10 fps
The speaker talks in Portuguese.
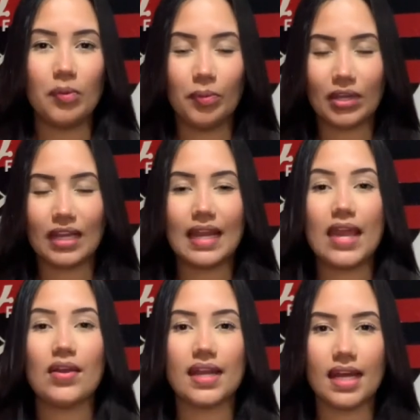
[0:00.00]
porque nem
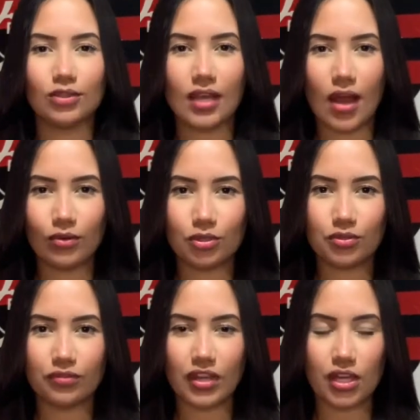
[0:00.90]
o Renato Gaúcho
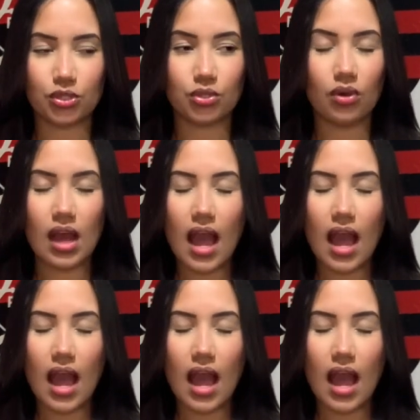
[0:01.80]
viajou.